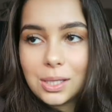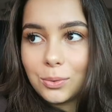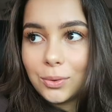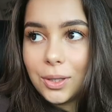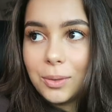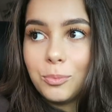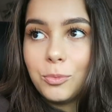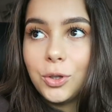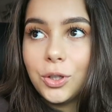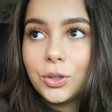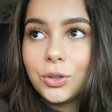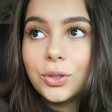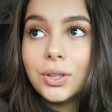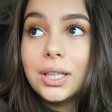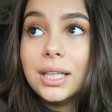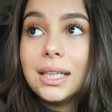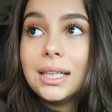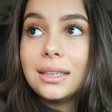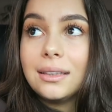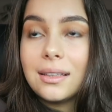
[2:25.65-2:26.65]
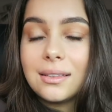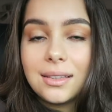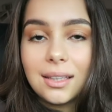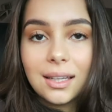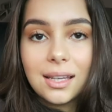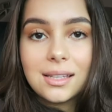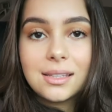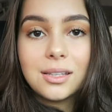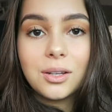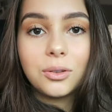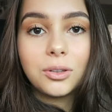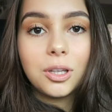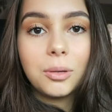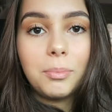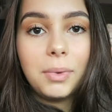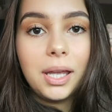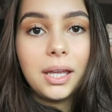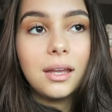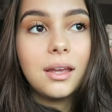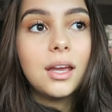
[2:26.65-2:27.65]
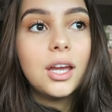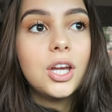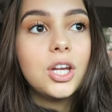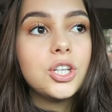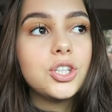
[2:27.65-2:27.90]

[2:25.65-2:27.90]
Então tem muito essa questão também